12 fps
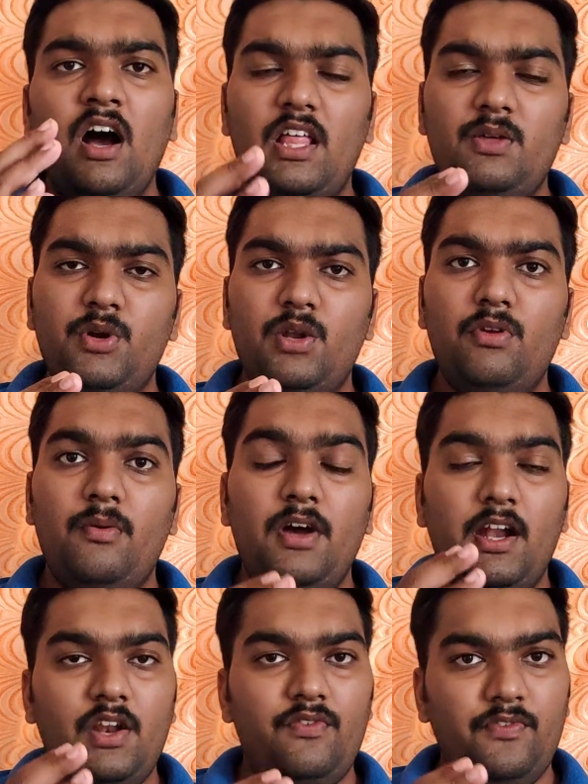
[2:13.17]
அது மட்டும் இல்லாமல்
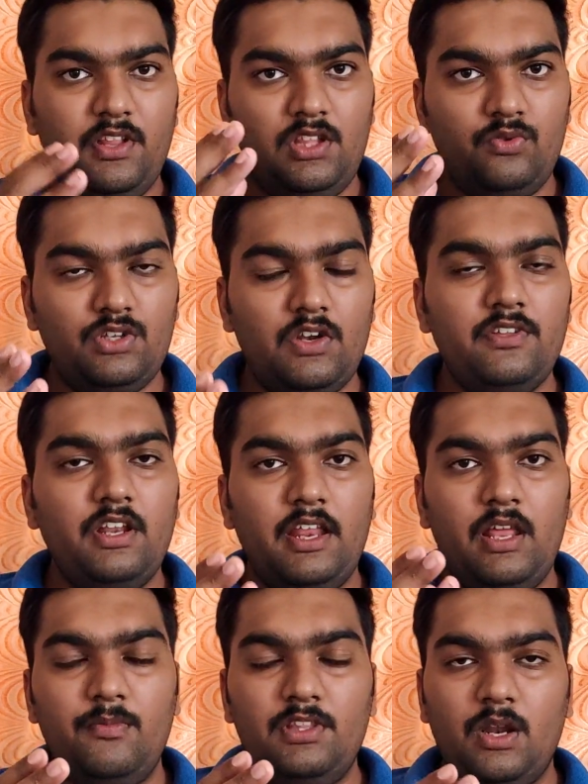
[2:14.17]
அண்டர் ஃபிஃப்டீன் தௌசண்ட் வந்து
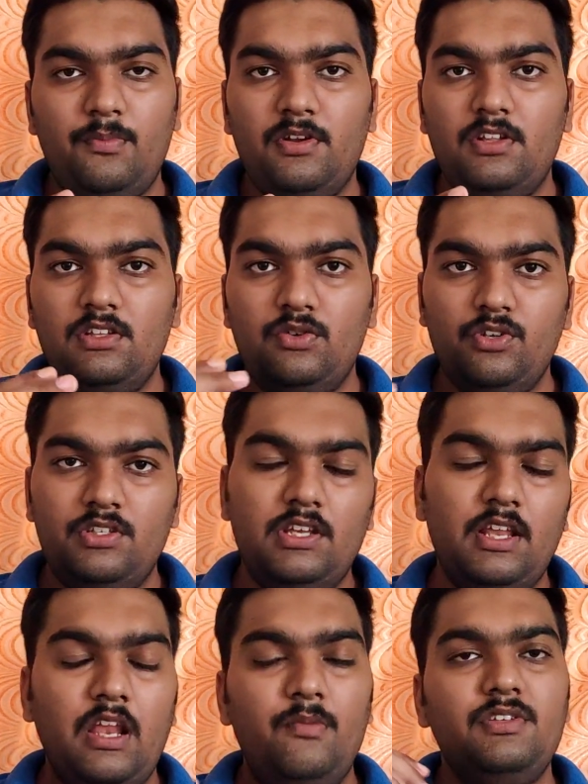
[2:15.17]
ரியல்மி தர தரப்புலேருந்து
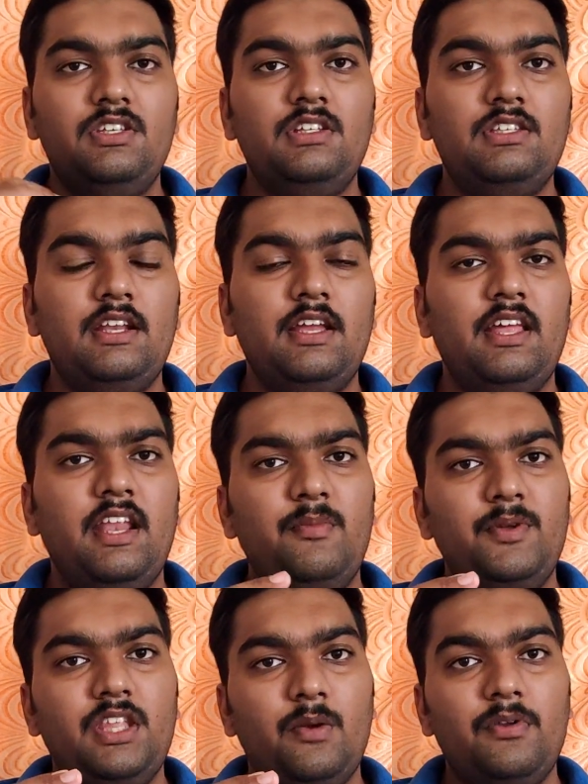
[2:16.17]
ஒரு ரியல்மி சிக்ஸ் இருக்குது
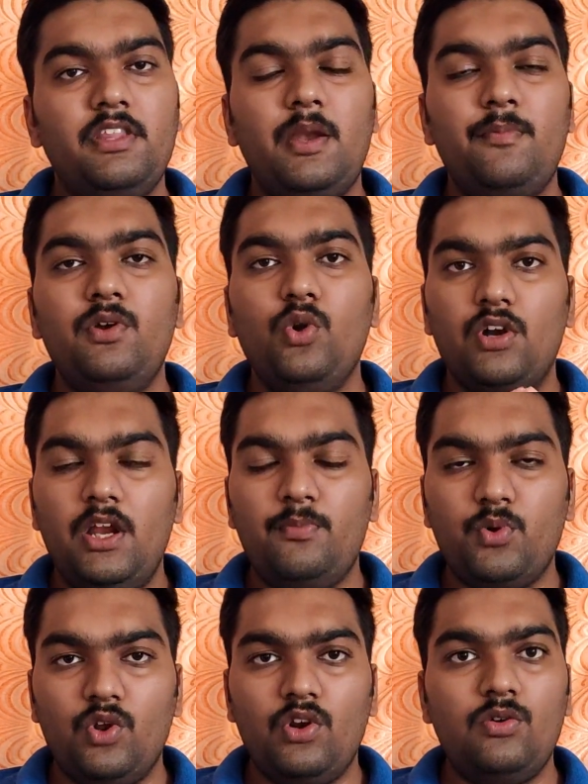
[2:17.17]
ரெட்மி தரப்புலேருந்து ரெட்மி நோட் நைன்
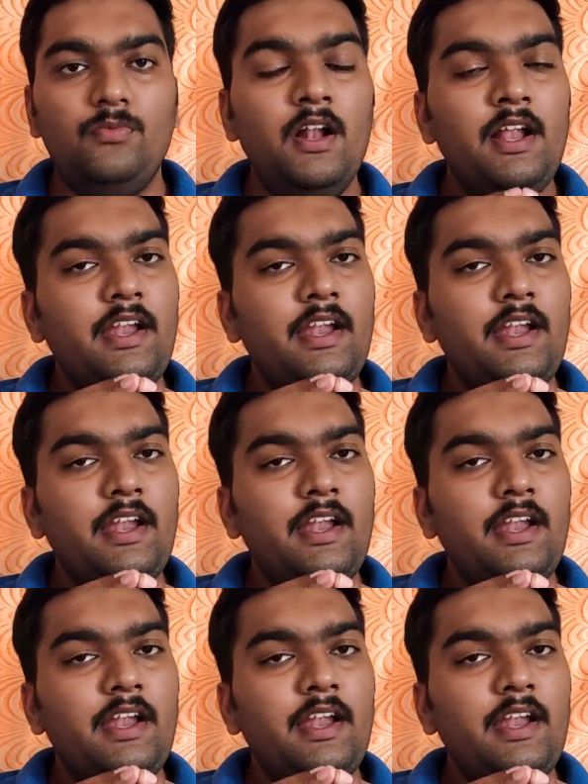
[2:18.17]
ப்ரோ இருக்கும்